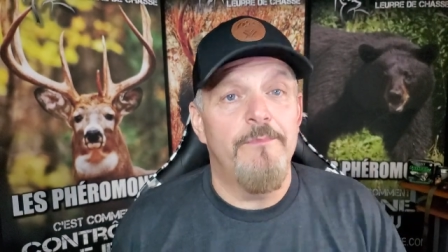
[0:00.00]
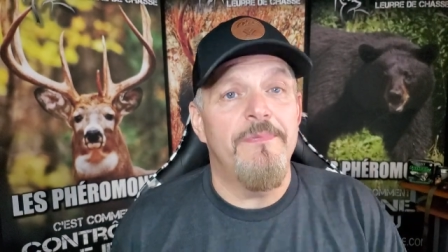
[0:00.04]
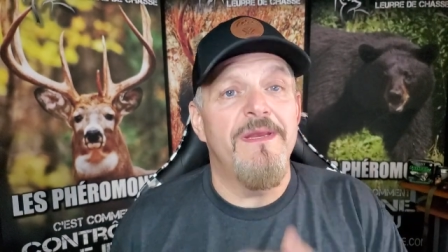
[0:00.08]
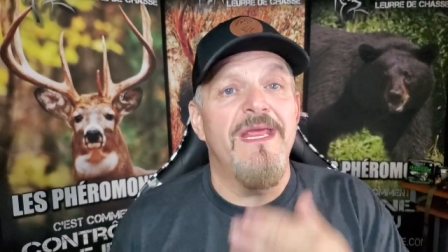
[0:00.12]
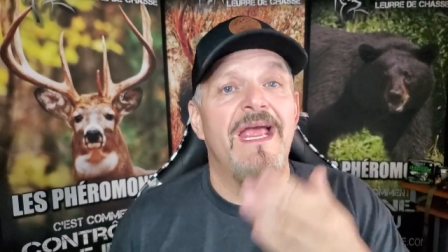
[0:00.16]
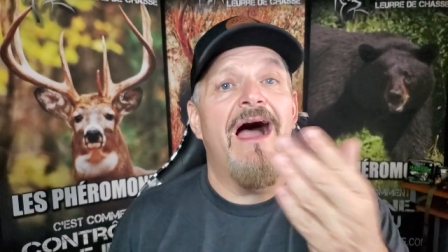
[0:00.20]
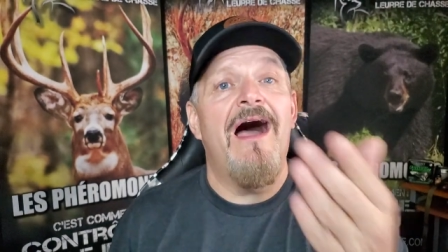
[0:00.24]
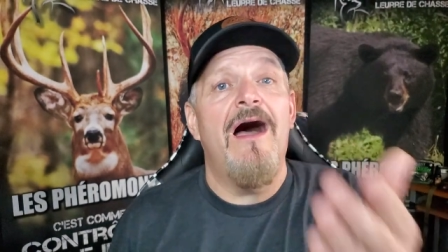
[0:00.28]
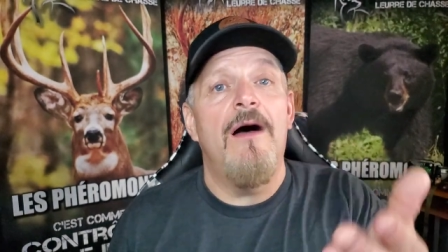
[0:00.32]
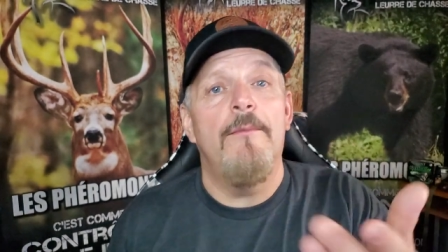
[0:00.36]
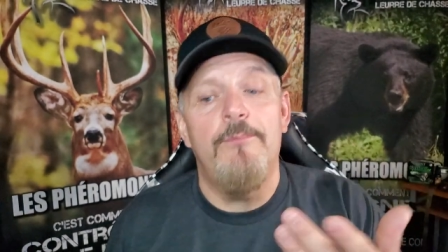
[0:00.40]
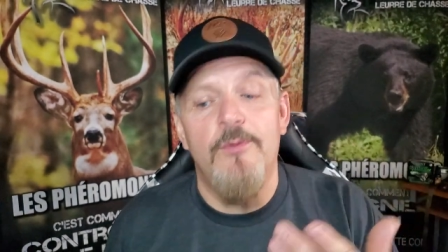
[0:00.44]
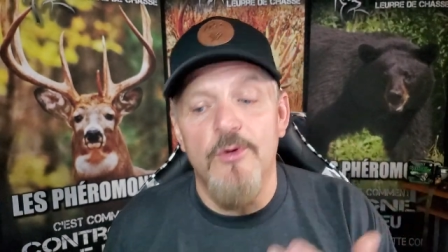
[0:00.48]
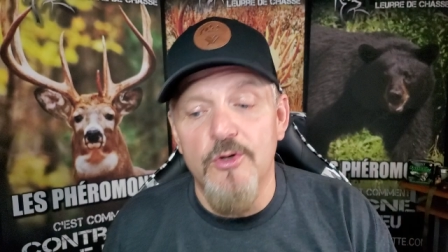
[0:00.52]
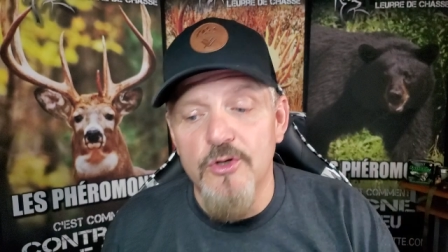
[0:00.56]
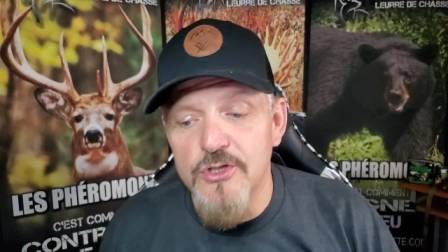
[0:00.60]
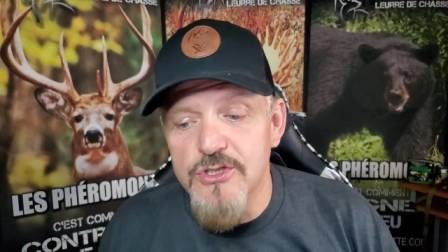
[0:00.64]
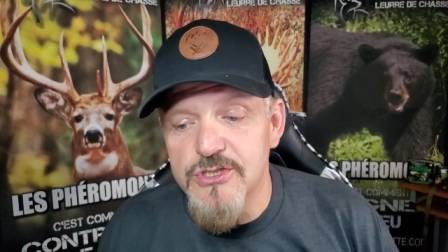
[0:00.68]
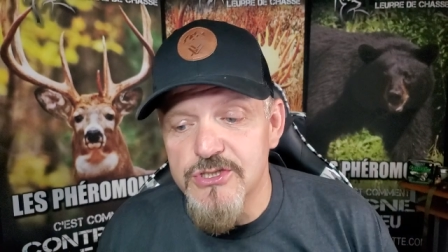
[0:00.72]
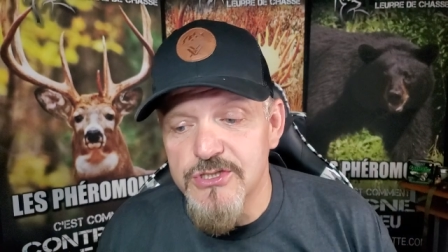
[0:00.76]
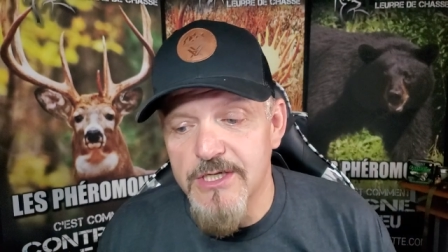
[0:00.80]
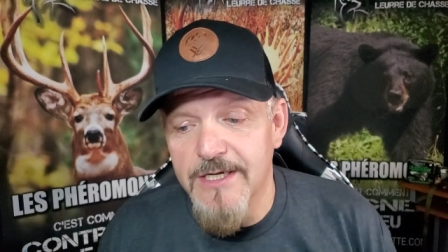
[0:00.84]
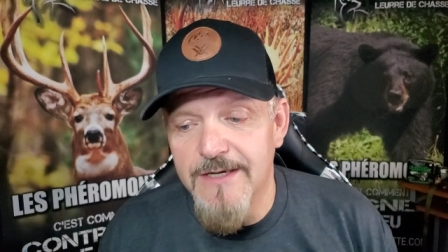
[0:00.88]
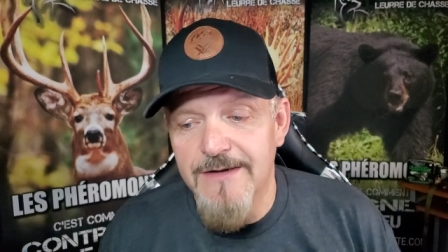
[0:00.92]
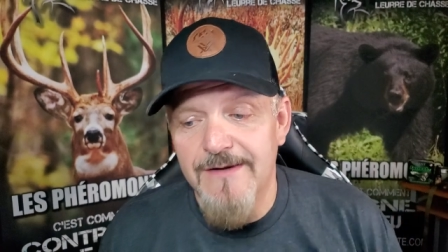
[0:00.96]
Puis en
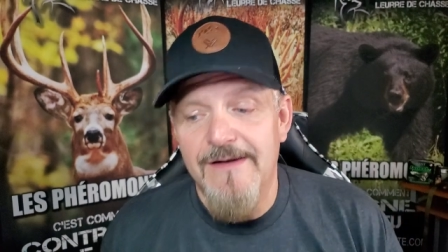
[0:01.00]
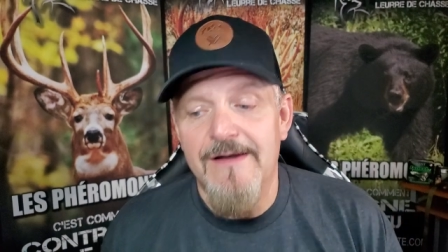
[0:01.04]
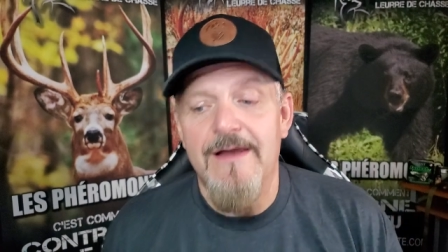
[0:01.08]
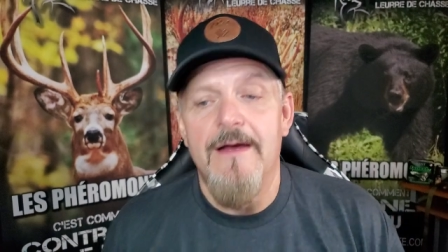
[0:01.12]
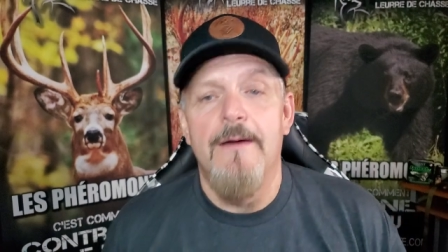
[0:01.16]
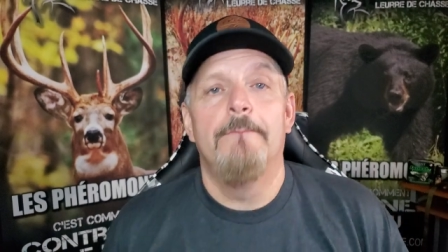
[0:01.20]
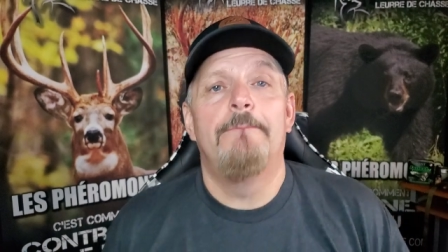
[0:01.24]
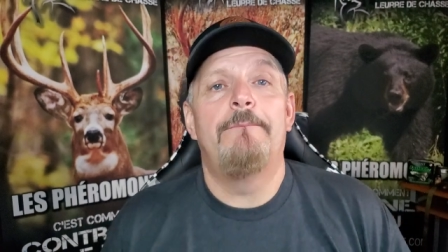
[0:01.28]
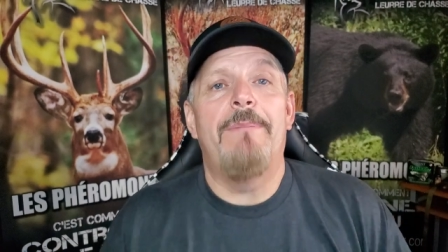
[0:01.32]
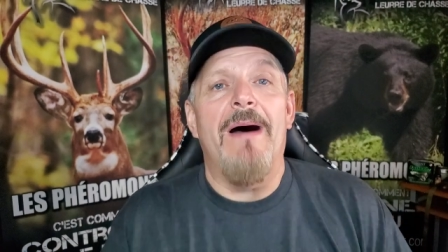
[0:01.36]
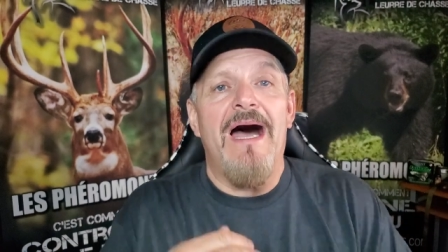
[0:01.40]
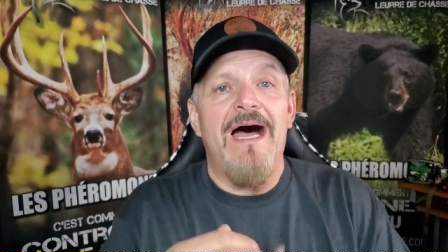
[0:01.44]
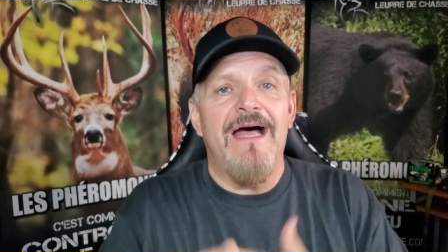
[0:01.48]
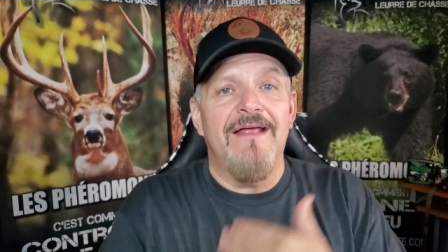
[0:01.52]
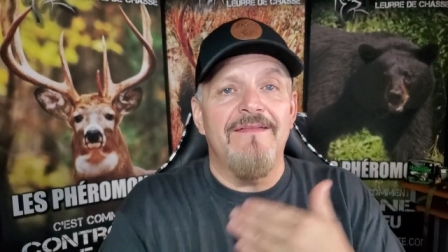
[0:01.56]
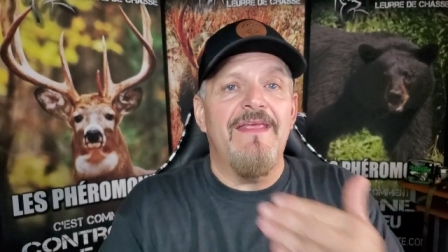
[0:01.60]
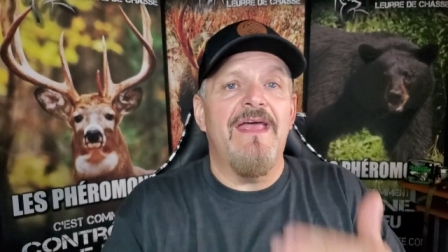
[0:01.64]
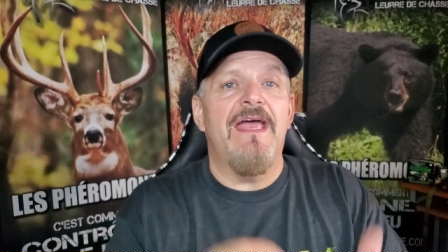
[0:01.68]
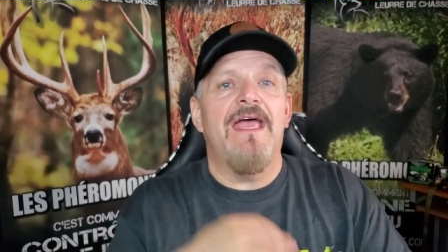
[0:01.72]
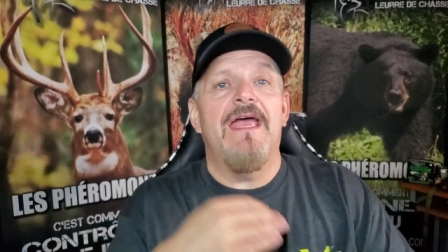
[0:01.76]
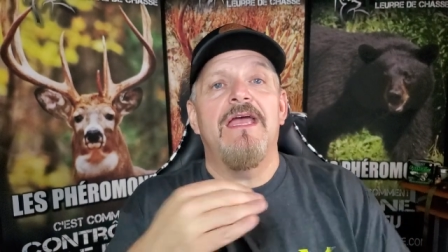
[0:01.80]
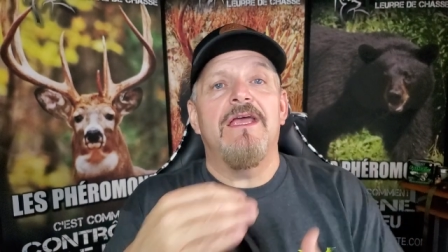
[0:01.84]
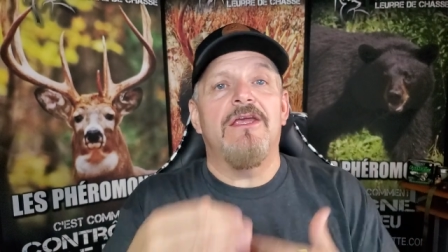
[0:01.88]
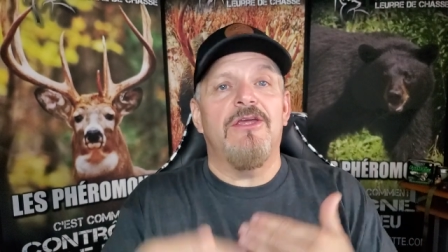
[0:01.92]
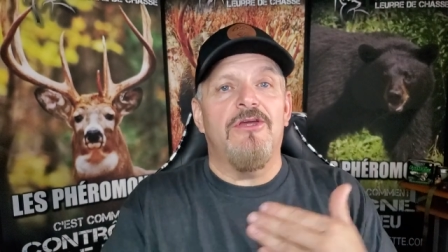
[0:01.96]
plus,
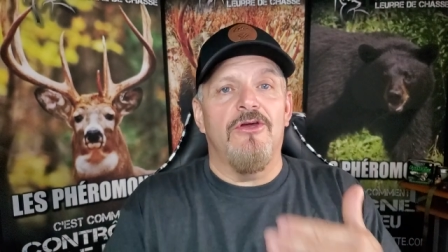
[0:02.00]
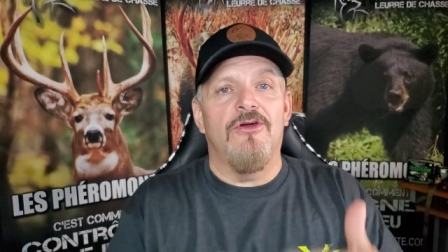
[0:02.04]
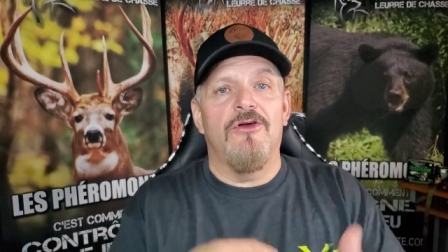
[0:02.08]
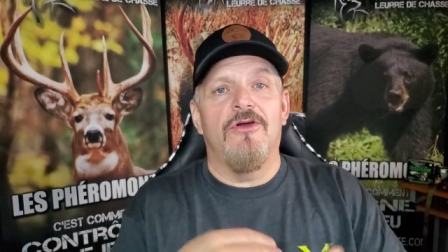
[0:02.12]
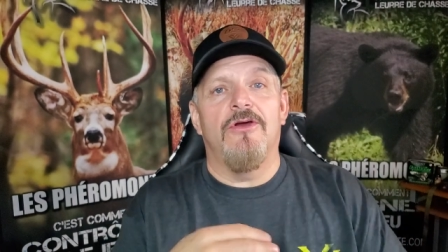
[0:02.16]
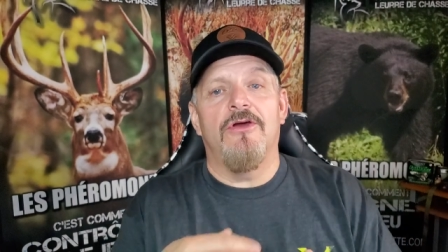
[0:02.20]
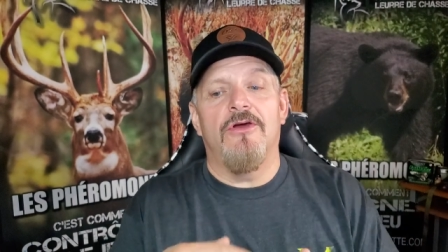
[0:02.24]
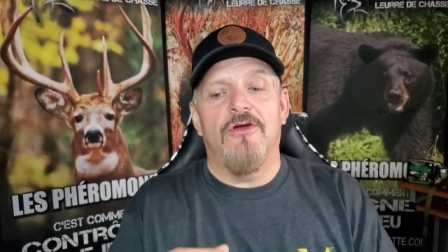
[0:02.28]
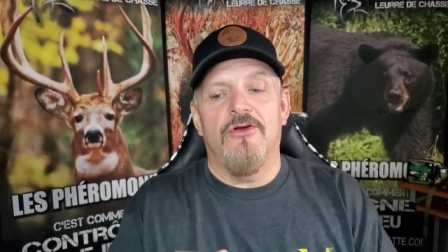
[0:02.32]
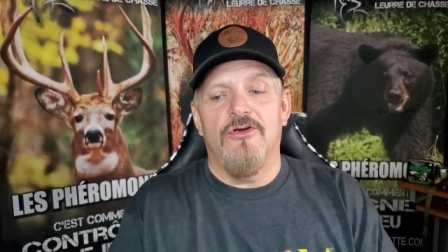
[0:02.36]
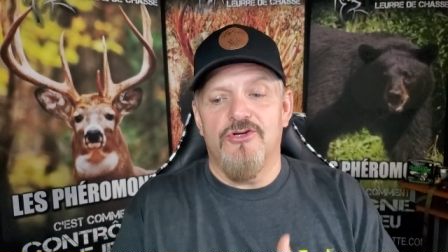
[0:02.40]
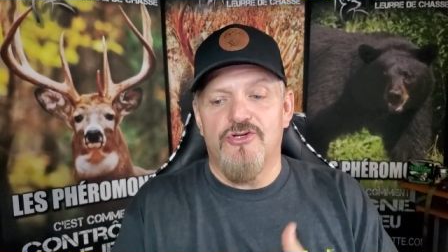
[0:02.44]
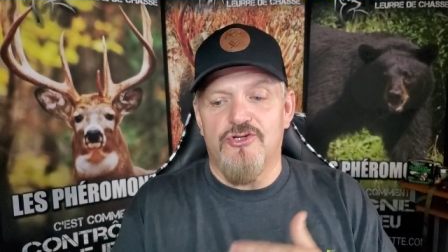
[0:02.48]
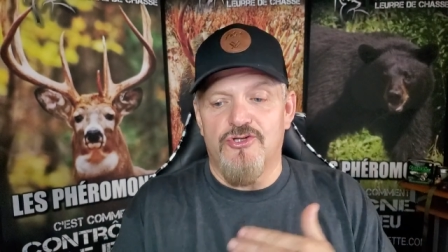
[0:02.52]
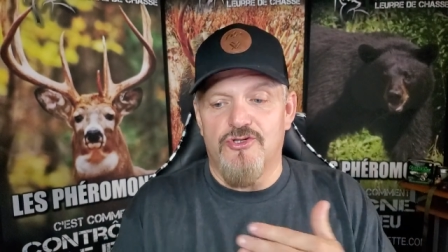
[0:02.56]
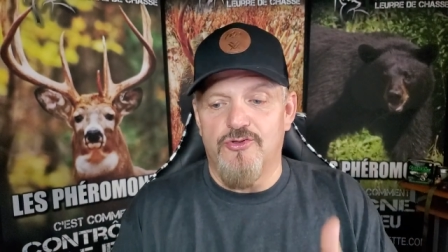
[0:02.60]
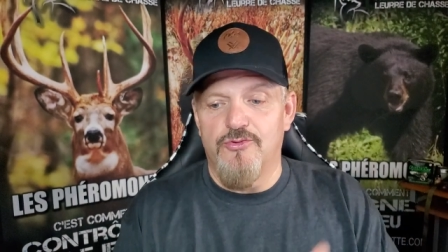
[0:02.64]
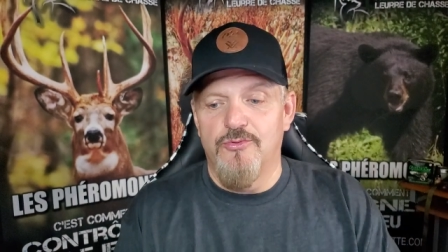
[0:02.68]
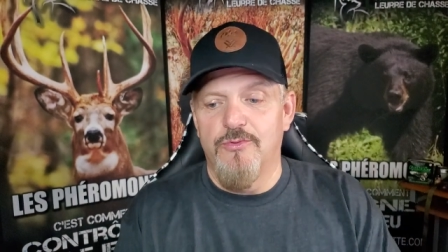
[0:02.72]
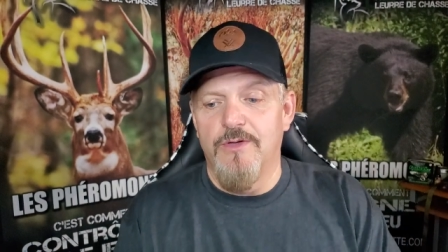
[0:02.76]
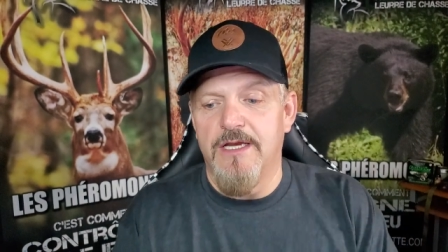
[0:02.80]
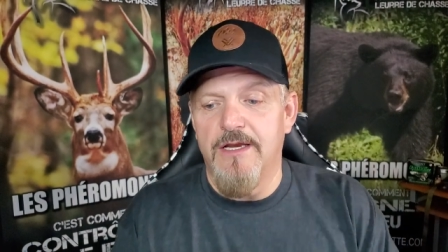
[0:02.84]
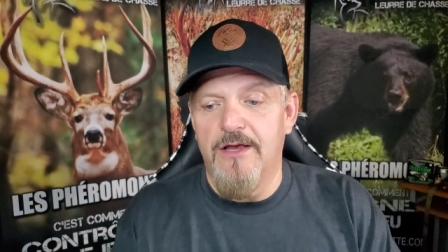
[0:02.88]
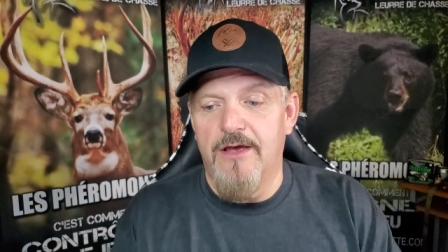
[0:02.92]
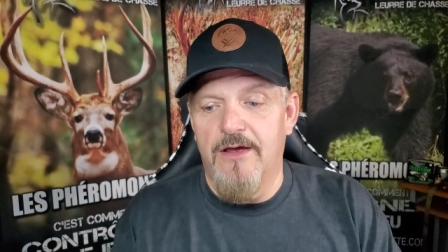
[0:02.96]
pendant que je
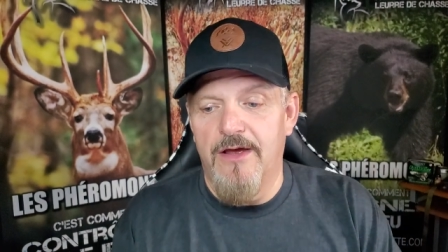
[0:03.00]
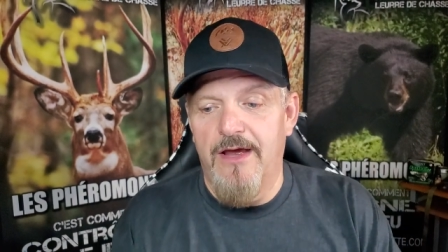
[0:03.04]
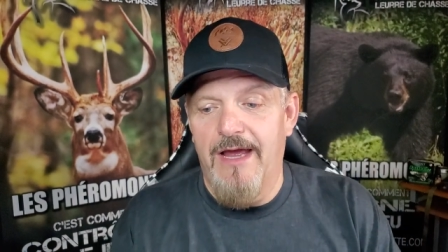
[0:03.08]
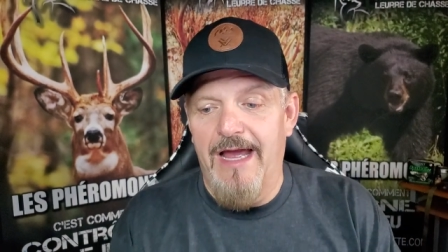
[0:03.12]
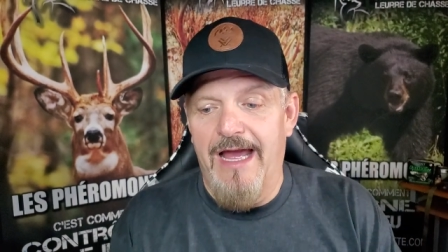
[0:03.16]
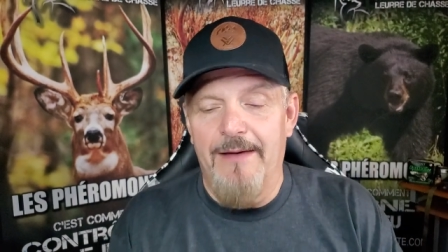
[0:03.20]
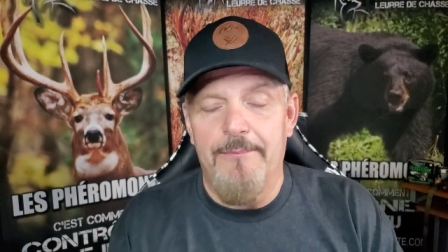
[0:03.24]
suis euh,